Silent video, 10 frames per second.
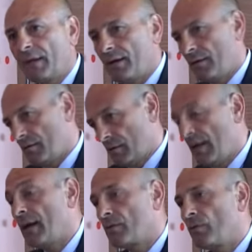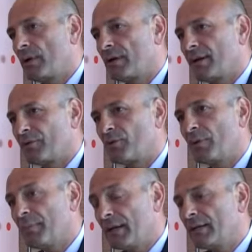eh, l'hardware
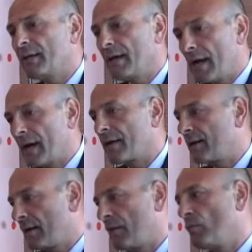naturalmente è anche